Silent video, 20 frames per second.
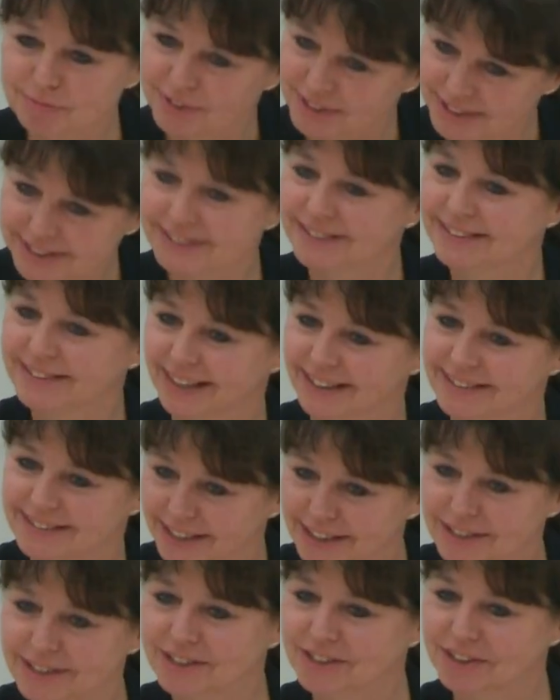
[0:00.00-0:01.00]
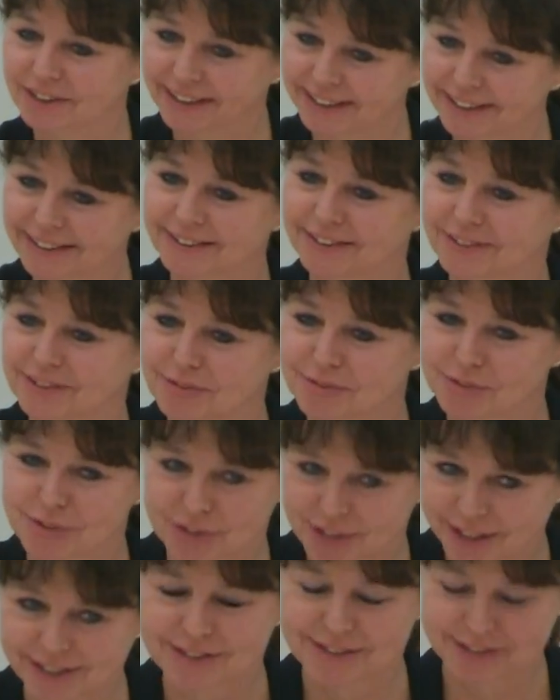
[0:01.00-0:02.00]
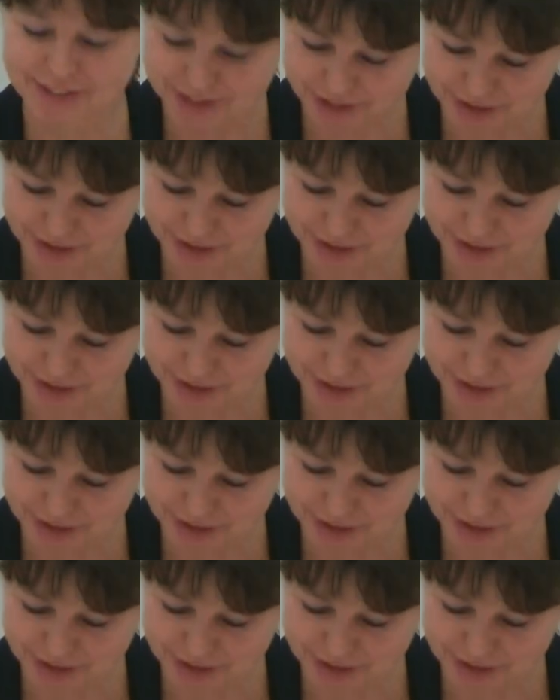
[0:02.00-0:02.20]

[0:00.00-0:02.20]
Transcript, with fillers: mit Ihnen tatsächlich geredet. Stellen Sie sich